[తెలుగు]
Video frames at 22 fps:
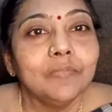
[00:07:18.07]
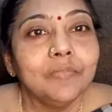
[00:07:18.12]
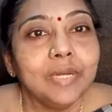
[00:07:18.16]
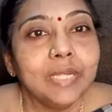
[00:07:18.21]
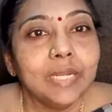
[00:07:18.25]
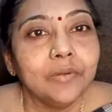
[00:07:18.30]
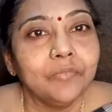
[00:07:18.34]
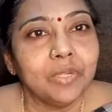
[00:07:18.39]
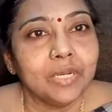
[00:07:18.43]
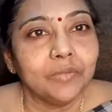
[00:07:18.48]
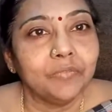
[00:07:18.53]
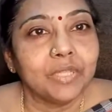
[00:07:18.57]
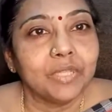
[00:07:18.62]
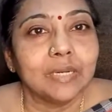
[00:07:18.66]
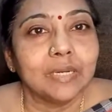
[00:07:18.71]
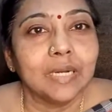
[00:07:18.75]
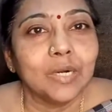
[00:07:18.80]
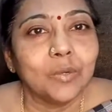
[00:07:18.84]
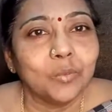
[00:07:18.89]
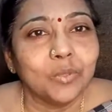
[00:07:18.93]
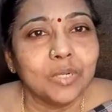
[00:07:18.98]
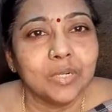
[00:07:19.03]
వేరే వేరే
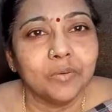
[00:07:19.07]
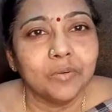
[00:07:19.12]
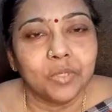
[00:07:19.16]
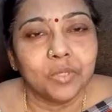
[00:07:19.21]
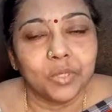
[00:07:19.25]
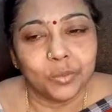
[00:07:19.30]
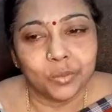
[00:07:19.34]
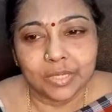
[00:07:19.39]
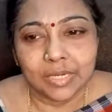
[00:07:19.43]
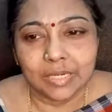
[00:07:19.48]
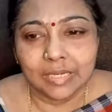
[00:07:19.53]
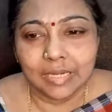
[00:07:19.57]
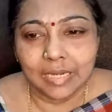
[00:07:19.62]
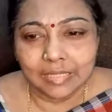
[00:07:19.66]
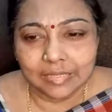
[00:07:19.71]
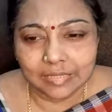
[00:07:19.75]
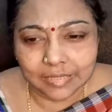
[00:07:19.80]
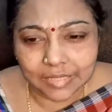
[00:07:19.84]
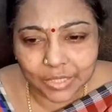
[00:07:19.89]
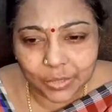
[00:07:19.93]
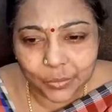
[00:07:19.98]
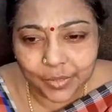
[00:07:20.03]
విధంగా ఉండేవారు కానీ
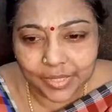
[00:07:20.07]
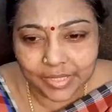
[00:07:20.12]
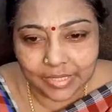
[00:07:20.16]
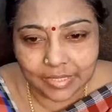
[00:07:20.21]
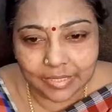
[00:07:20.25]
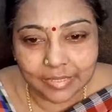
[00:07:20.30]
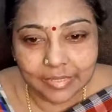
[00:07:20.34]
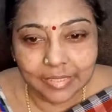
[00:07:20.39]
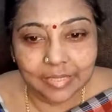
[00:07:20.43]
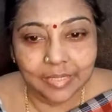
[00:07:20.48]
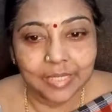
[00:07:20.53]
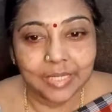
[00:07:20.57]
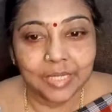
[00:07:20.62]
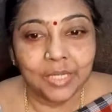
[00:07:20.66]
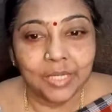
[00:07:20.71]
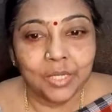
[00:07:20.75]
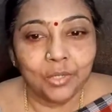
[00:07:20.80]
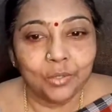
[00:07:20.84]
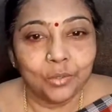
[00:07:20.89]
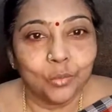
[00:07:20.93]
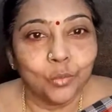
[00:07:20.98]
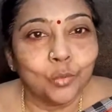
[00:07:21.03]
అందరూ ఏంటంటే
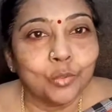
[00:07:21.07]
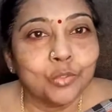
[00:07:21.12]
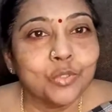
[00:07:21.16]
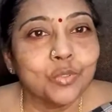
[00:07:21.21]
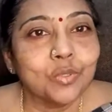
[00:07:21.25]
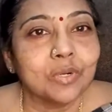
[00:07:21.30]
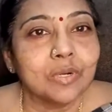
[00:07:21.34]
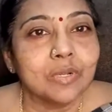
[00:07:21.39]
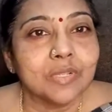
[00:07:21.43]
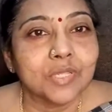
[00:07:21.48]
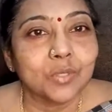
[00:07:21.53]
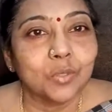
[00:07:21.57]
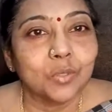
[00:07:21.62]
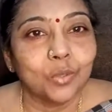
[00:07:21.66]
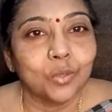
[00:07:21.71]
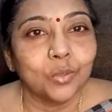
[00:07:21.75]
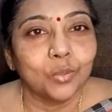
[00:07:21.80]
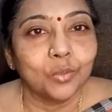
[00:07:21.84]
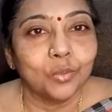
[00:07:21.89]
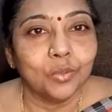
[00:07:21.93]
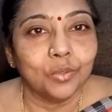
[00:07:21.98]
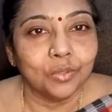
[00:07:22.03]
రోజు
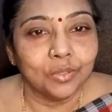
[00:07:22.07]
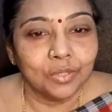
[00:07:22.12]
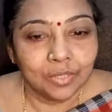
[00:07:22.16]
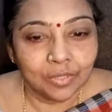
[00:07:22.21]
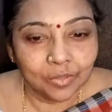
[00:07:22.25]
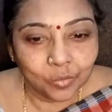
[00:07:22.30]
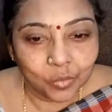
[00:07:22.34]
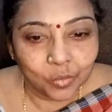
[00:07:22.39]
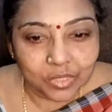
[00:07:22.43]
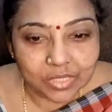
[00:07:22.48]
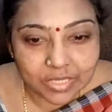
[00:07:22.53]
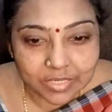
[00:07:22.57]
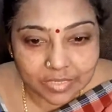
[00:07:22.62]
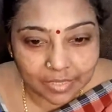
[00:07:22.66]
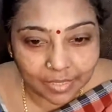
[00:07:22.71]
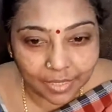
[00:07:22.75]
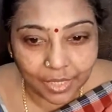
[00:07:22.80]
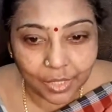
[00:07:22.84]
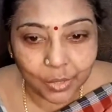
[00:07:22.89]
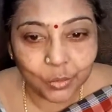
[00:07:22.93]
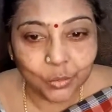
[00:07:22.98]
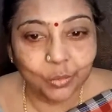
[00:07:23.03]
కలుసుకోవడం ఒక
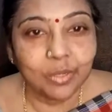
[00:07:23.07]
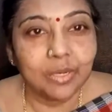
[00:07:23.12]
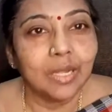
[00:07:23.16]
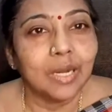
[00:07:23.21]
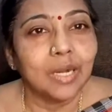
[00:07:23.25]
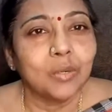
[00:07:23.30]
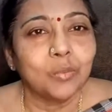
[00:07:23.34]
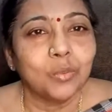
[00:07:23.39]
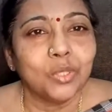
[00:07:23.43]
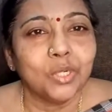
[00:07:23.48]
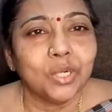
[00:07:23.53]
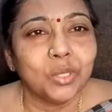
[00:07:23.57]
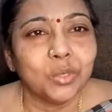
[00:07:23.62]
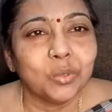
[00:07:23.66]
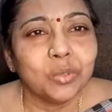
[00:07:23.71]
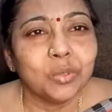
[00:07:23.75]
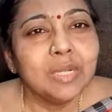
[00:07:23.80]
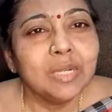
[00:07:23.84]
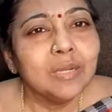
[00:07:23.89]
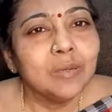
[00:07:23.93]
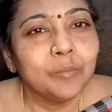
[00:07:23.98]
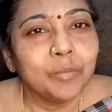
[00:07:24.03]
స్నేహితుల్లా
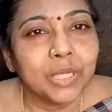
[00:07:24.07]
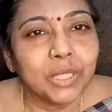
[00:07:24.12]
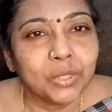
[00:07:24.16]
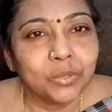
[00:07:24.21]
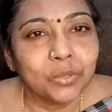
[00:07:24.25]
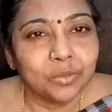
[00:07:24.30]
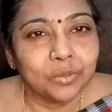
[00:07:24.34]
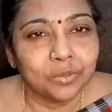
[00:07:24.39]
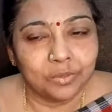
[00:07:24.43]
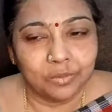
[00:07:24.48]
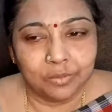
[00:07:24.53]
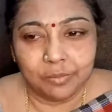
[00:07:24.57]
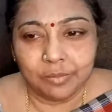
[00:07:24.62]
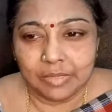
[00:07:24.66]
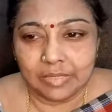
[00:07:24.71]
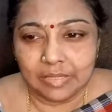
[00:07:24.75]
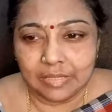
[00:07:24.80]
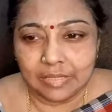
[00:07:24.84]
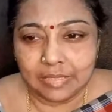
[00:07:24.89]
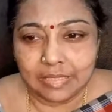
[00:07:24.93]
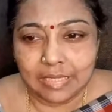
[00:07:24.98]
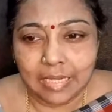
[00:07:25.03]
ఉండడం బట్
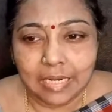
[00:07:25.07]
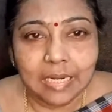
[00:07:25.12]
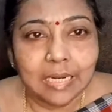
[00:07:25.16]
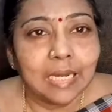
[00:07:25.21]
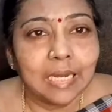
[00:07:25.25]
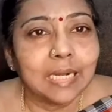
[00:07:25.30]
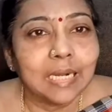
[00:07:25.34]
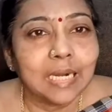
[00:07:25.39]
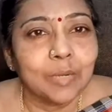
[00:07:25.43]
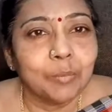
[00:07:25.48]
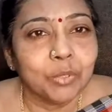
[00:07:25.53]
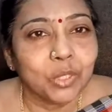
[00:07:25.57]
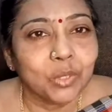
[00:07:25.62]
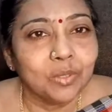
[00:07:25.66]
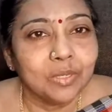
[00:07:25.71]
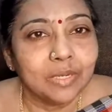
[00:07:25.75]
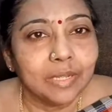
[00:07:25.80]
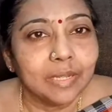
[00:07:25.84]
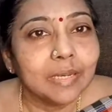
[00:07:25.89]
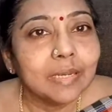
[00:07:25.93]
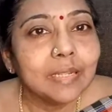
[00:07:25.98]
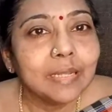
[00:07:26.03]
కల్లా కప్పడం
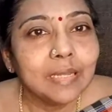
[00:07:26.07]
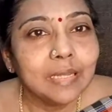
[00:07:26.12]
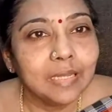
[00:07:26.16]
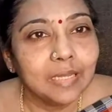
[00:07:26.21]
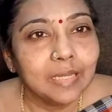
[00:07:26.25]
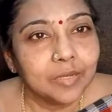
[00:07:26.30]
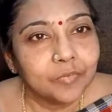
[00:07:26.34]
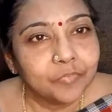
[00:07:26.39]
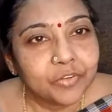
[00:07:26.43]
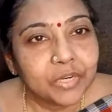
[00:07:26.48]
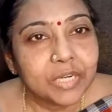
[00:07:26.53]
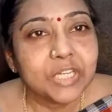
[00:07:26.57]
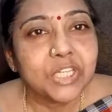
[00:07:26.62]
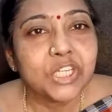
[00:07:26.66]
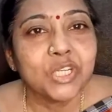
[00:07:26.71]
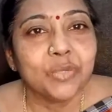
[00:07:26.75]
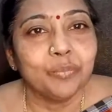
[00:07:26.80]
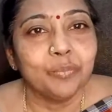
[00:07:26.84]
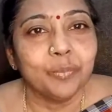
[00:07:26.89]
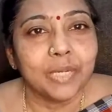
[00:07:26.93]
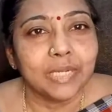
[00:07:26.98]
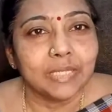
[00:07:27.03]
లేని
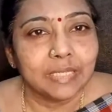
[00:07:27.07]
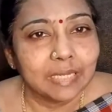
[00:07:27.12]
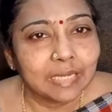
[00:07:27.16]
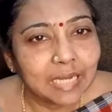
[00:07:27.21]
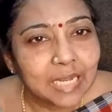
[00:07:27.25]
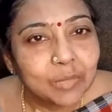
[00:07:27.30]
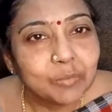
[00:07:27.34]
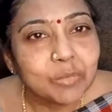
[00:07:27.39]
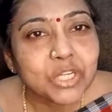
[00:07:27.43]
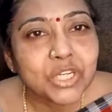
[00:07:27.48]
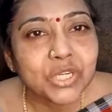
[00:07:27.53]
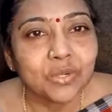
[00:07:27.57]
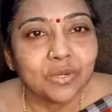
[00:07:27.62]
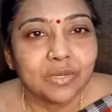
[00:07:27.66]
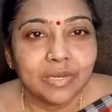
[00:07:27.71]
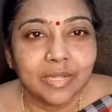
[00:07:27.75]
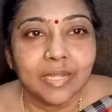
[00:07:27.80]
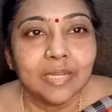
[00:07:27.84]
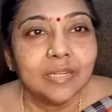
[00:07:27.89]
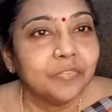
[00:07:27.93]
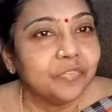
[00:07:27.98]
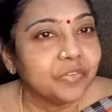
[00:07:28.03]
ఫ్రెండ్షిప్ మాది కల్మషం
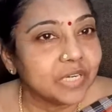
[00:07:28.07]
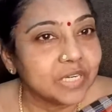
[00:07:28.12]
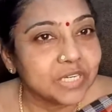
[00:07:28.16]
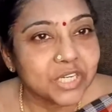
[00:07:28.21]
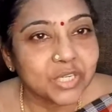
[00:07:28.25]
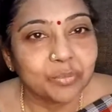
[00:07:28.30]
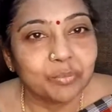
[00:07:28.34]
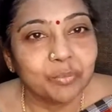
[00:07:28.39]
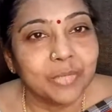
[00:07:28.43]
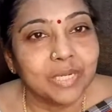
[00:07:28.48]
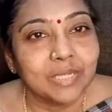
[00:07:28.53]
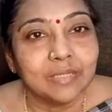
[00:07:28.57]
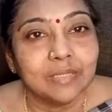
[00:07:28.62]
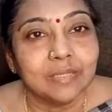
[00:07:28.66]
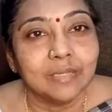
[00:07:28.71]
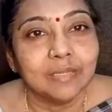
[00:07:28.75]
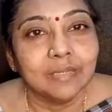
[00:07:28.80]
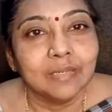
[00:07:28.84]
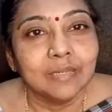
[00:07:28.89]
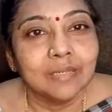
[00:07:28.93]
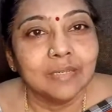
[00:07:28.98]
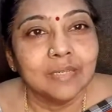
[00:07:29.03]
లేని ఫ్రెండ్షిప్ మాది